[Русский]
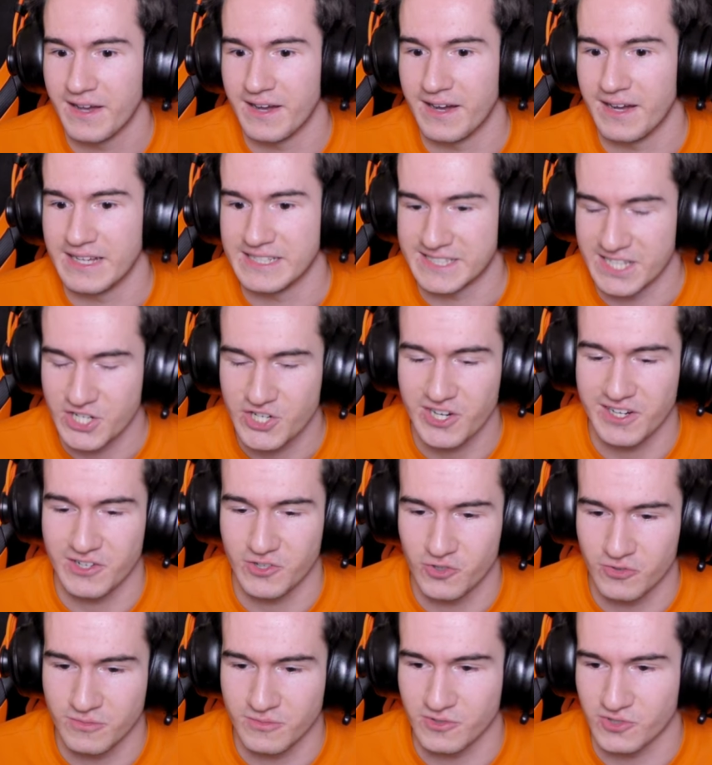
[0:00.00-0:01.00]
А, изначально
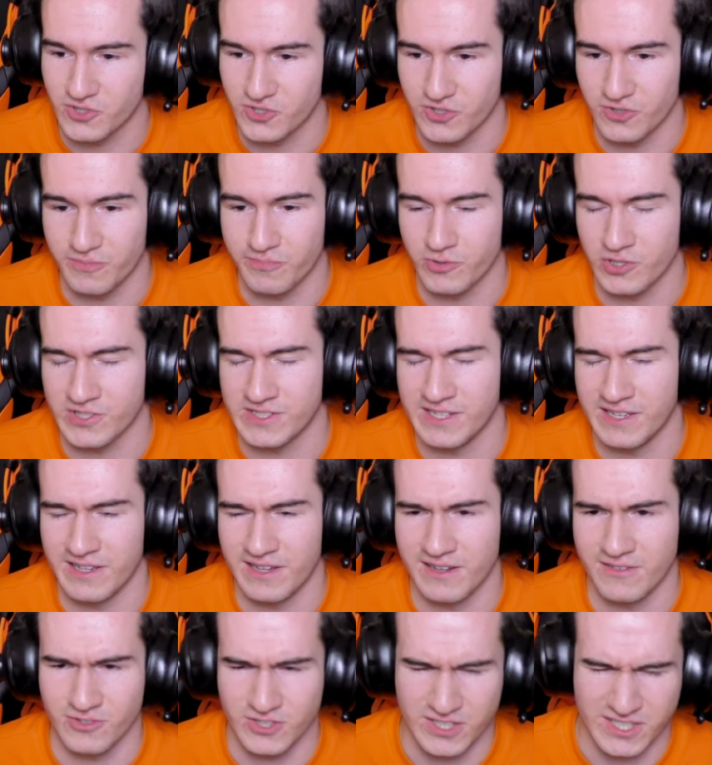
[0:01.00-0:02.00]
думал, что
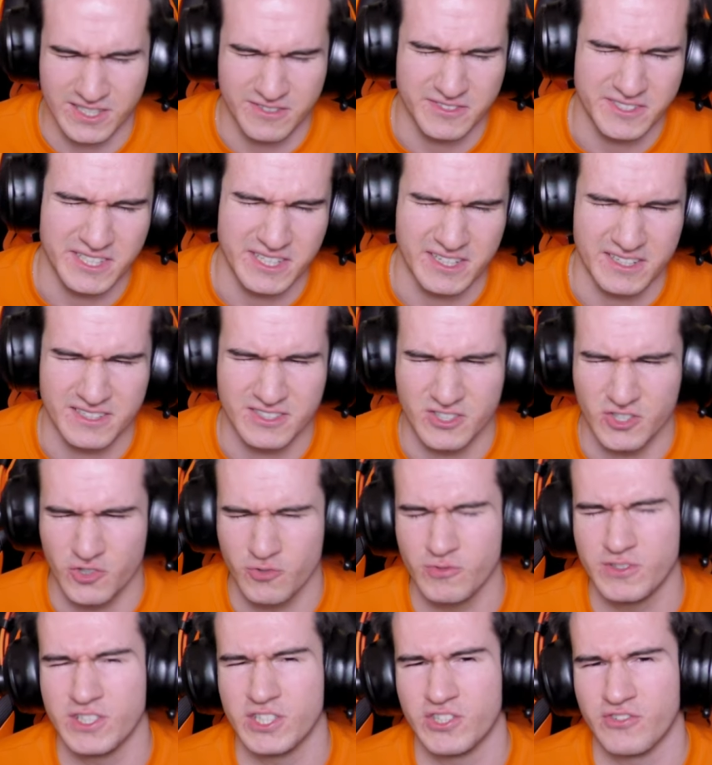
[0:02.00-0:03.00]
после вот этих всех
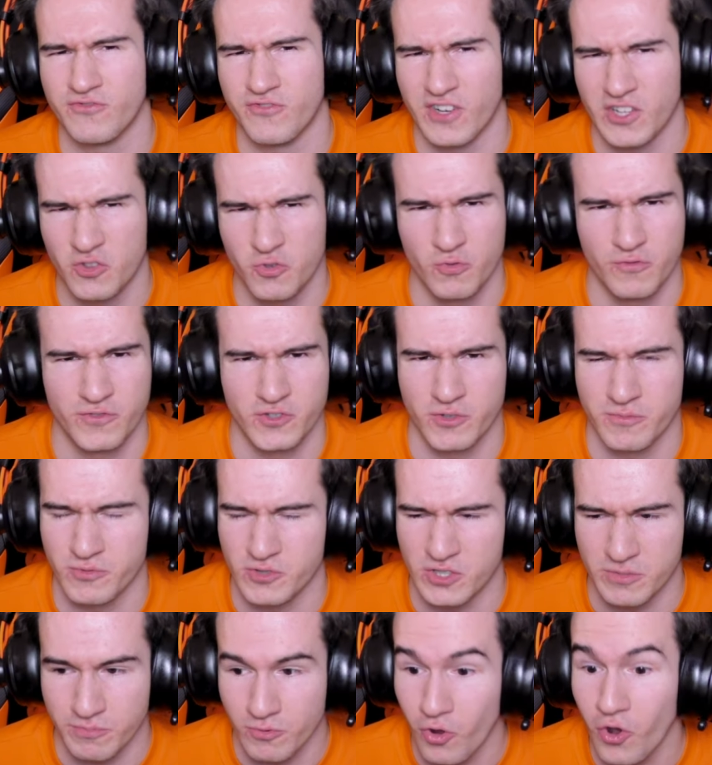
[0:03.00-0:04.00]
чудищ в аду все
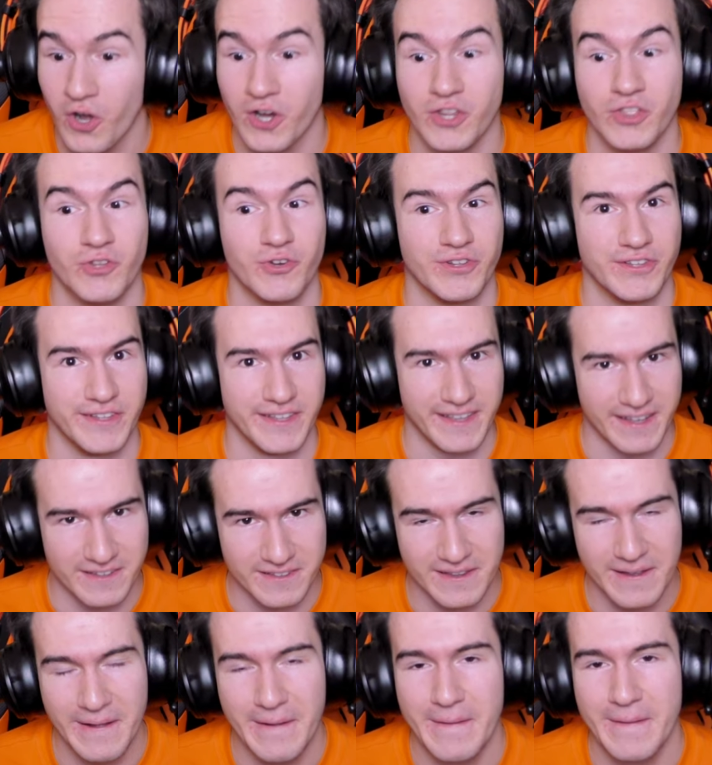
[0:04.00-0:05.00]
будет плохо, но
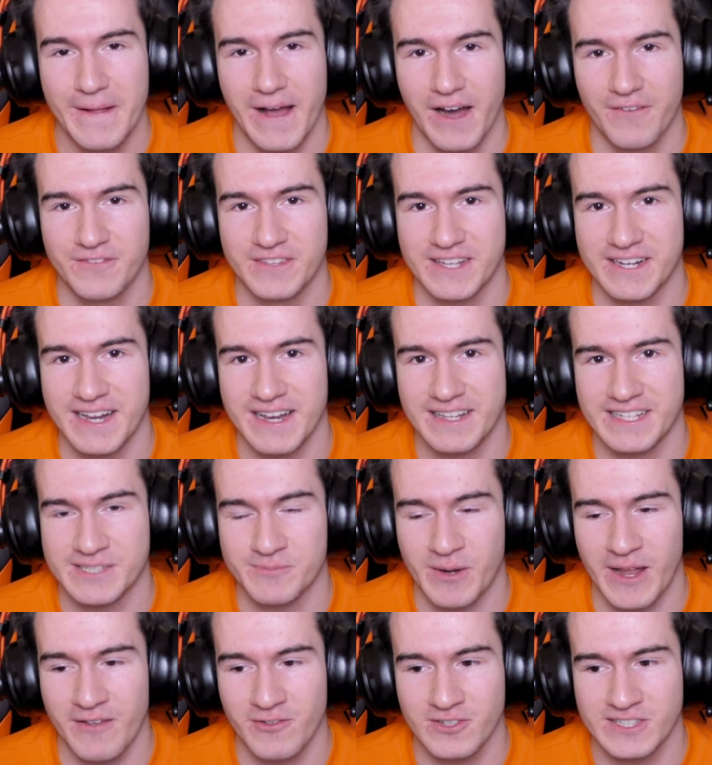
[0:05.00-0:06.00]
нет, автор реально
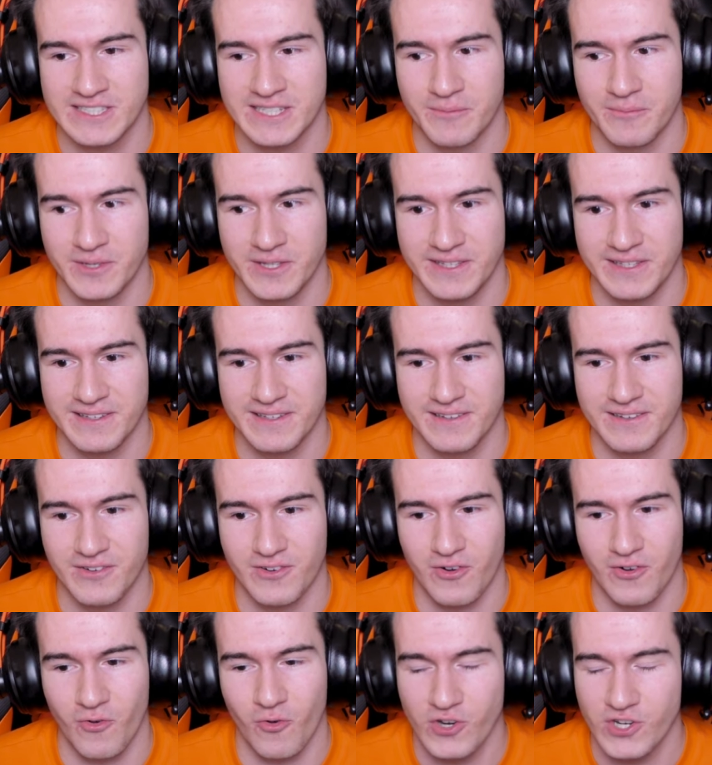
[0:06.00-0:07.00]
исправился, мне
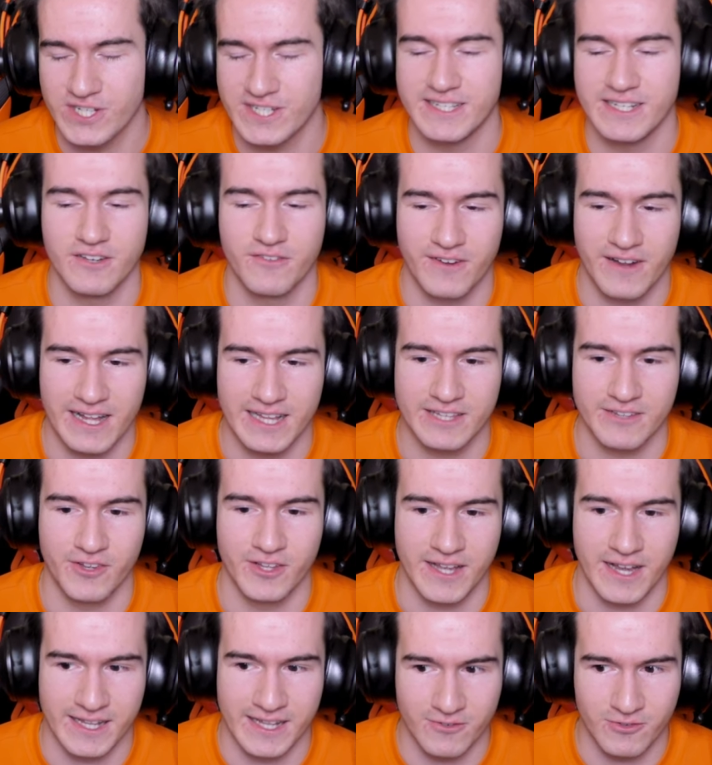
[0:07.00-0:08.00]
очень сильно
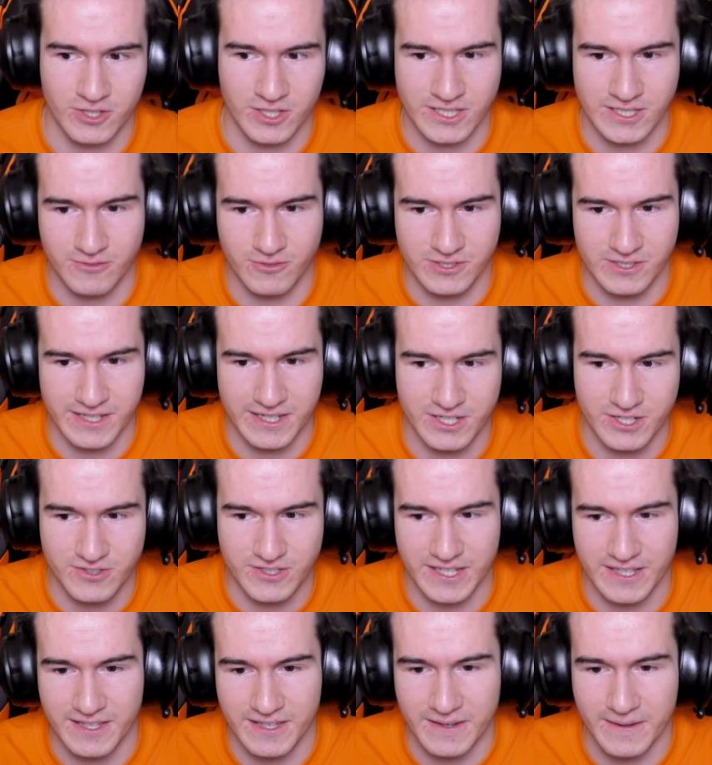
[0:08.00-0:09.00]
вкатывает, когда вот эти вот, знаешь,
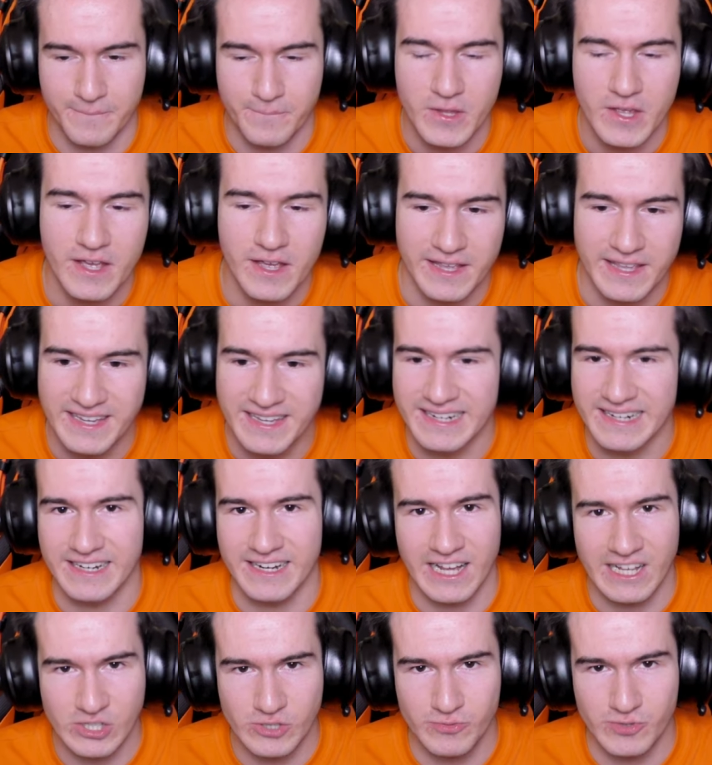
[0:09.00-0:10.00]
всякие игры
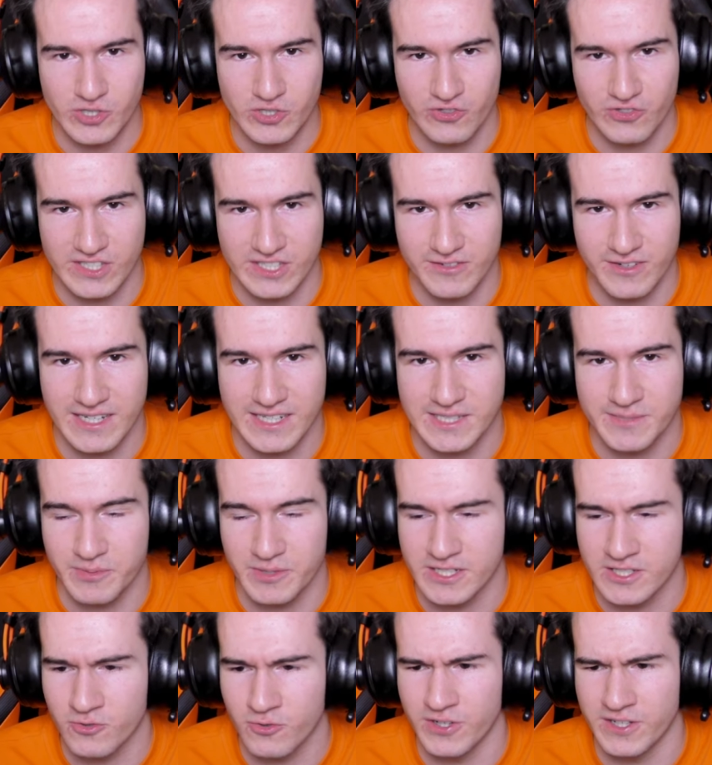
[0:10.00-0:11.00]
разума, что называется,
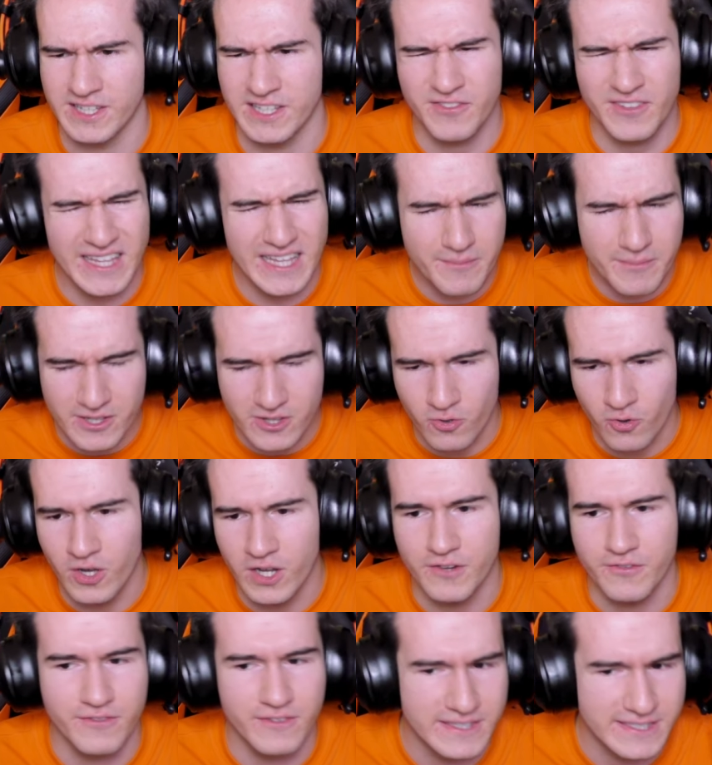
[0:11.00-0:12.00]
происходят и в
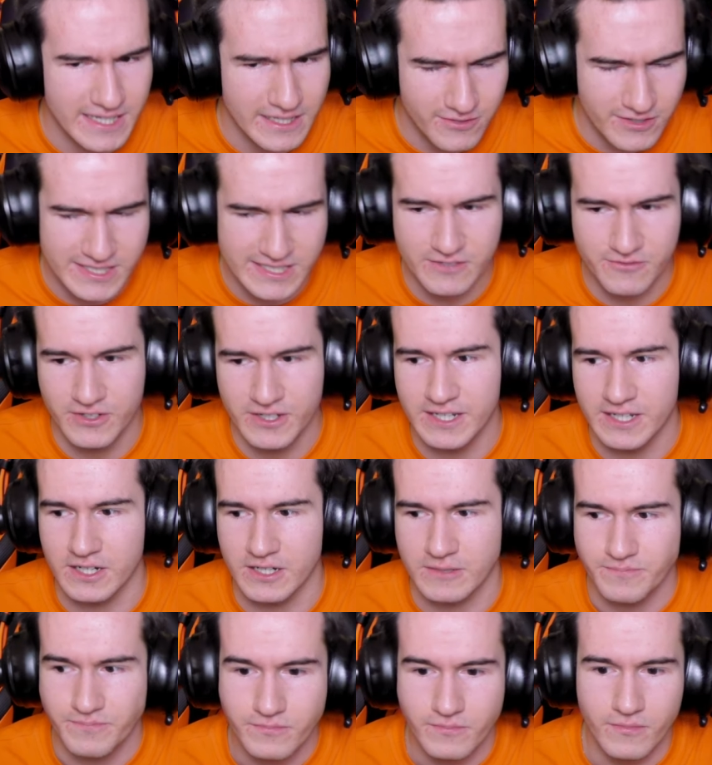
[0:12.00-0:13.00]
кинематографе, и, соответственно, в играх.